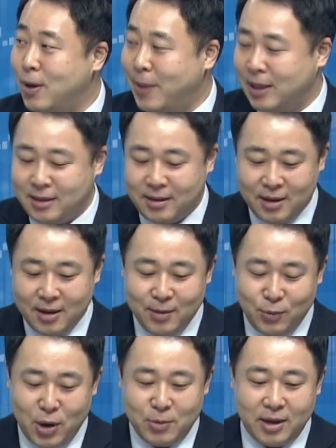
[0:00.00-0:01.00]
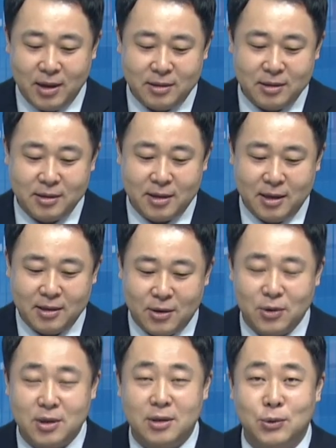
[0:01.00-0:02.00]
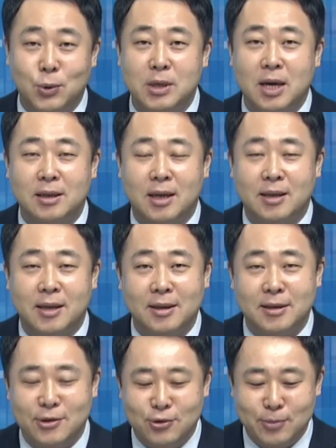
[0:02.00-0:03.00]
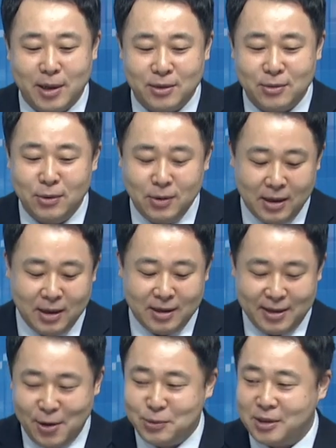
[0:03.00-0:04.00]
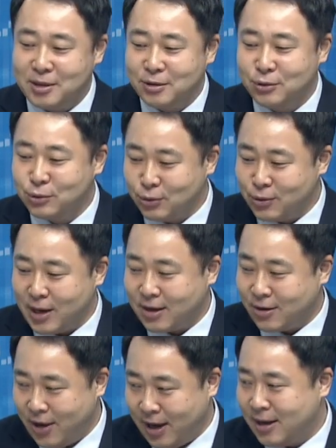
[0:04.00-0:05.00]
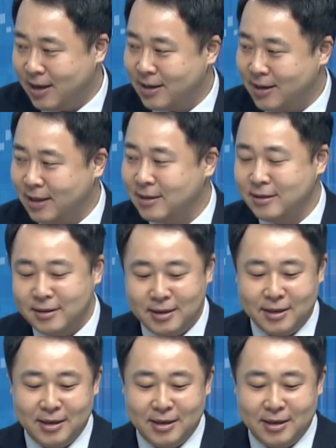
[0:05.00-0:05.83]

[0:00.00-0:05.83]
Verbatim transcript: 많이 포함이 돼 있으니까 이제 거기서 논의가 됐다는 이유만으로 네옴시티는 수소로 갈 거야라는 음.